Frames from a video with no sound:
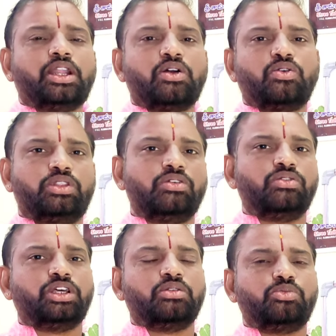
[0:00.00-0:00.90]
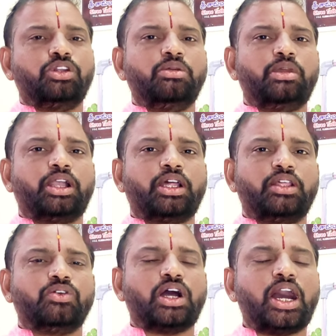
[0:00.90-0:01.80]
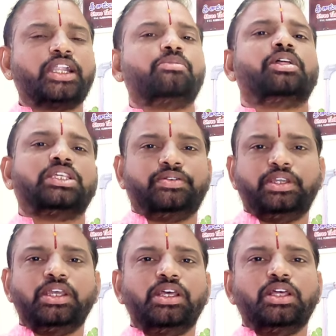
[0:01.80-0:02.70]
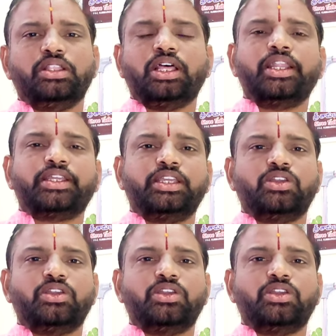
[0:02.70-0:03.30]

రాకూడదు అంటుంటారు పులి మేక అనేది ఒక ఆట మాత్రమే దానికి